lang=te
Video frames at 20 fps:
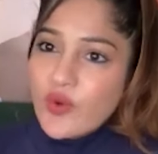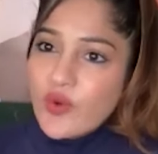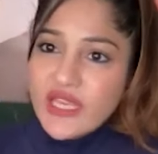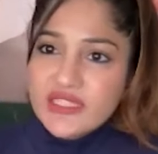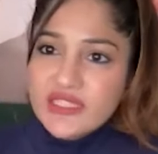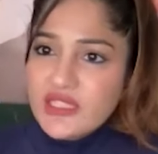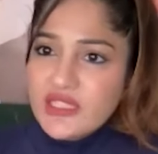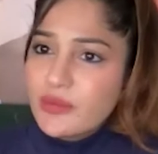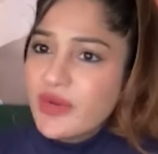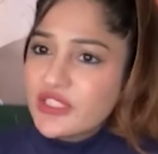
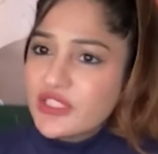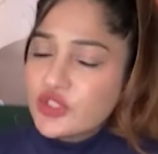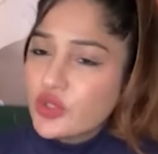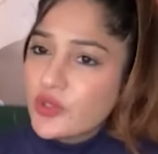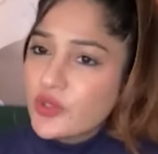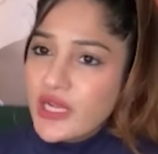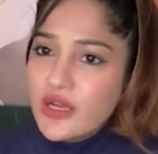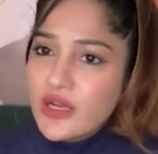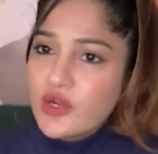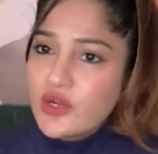వ్యక్తి
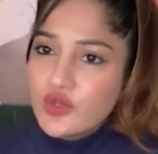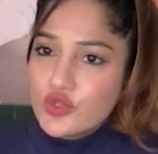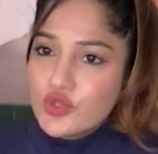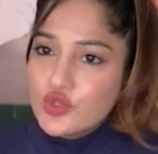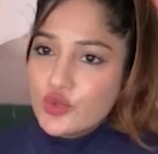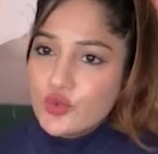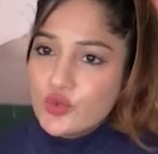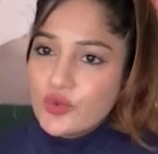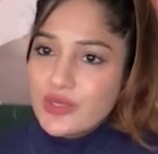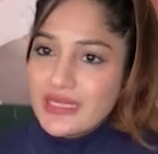
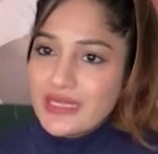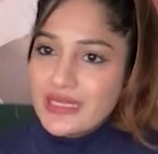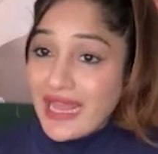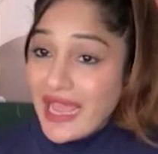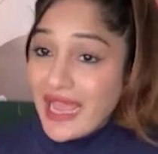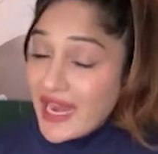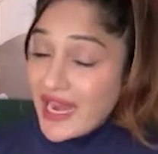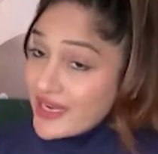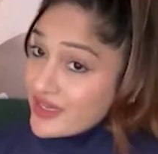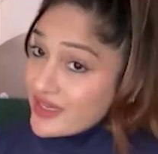మంచోడయ్యుండొచ్చు
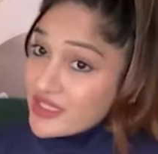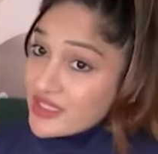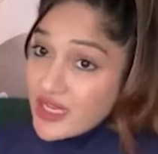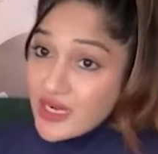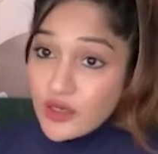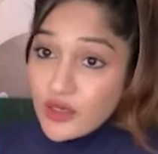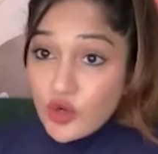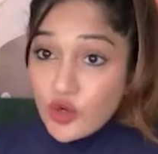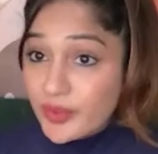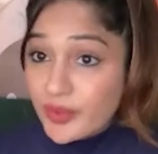టాలెంట్
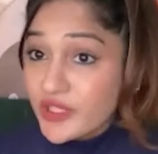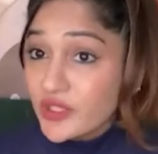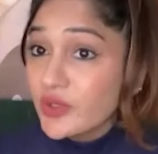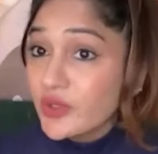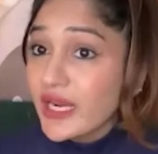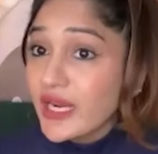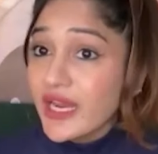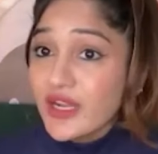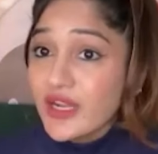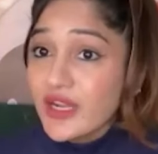చాలా గొప్పది
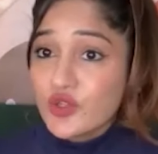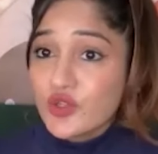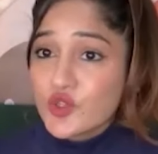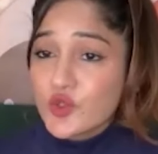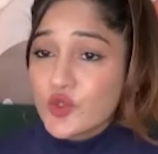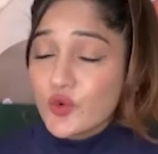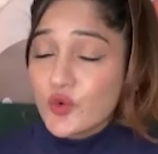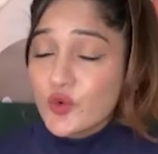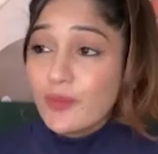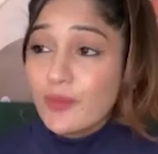కూడా
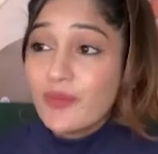అయ్యుండొచ్చు